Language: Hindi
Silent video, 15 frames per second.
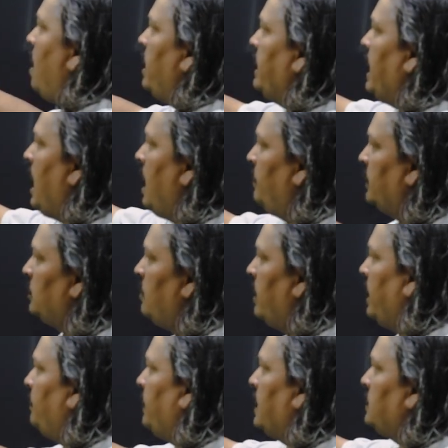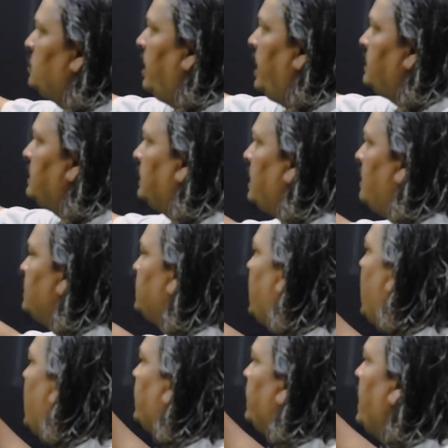और यहाँ पर तुम्हारे पास जो है सत्रह में से
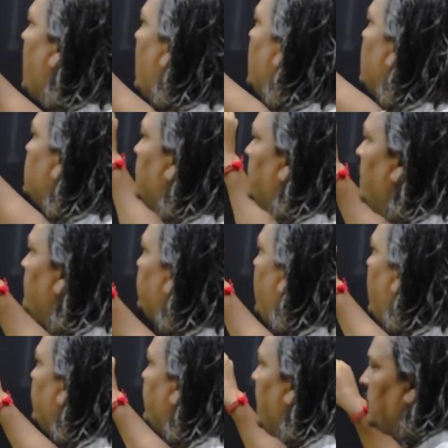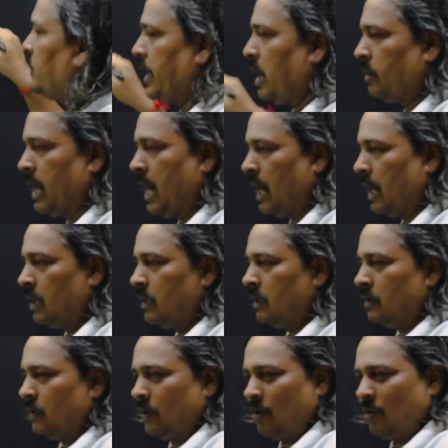आठ गया सत्रह में से आठ गया तो क्या हो गया
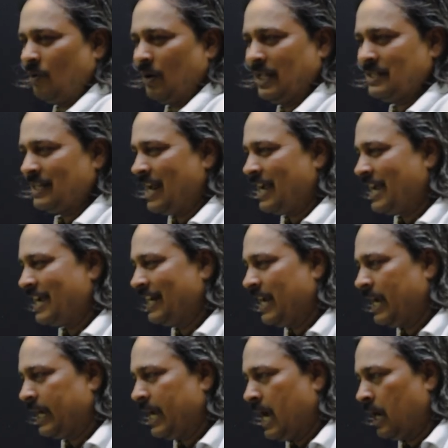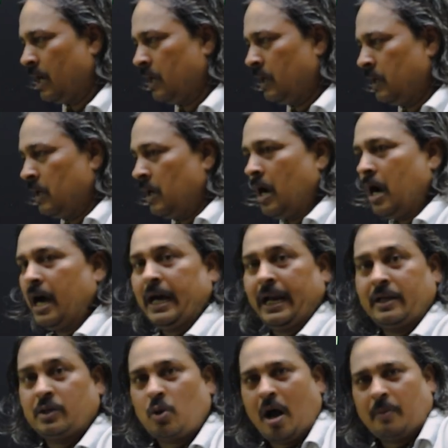नौ आंसर आ गया कि नहीं आ गया
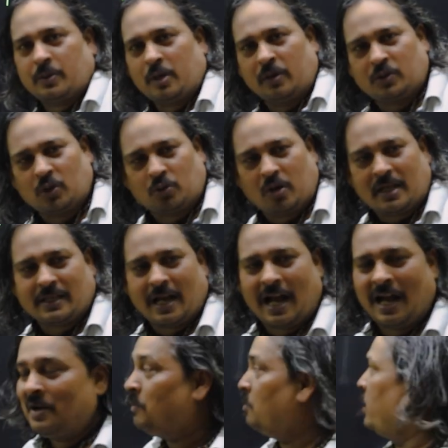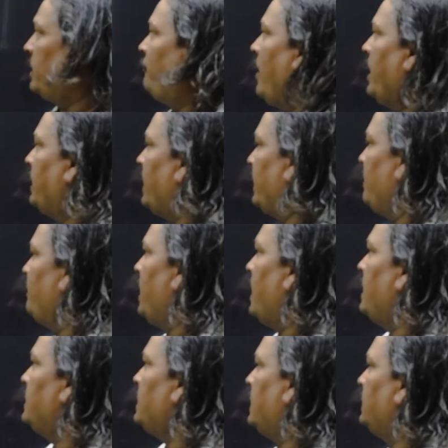अगर इसको आप जो थोड़ा सा मॉडिफाई करके
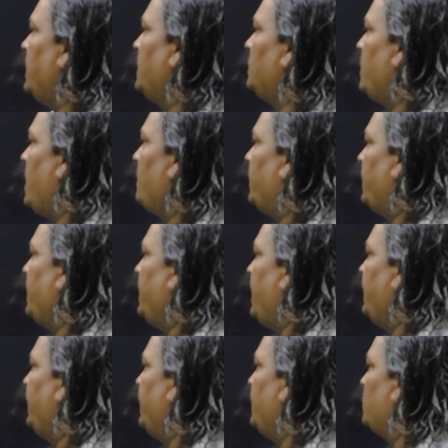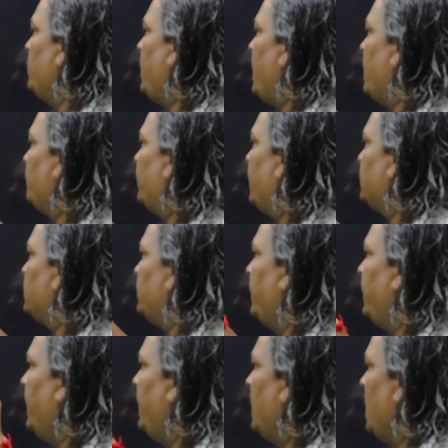बनाना चाहते हैं तो यहाँ पर एन इंटू एन प्लस
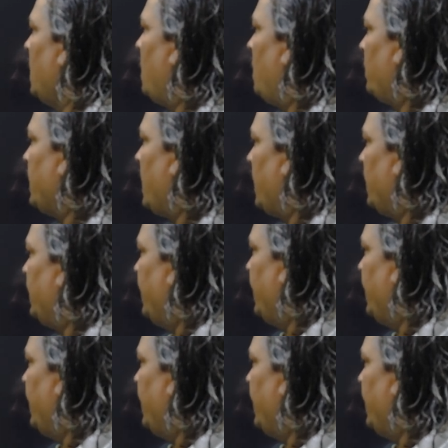थ्री और यहाँ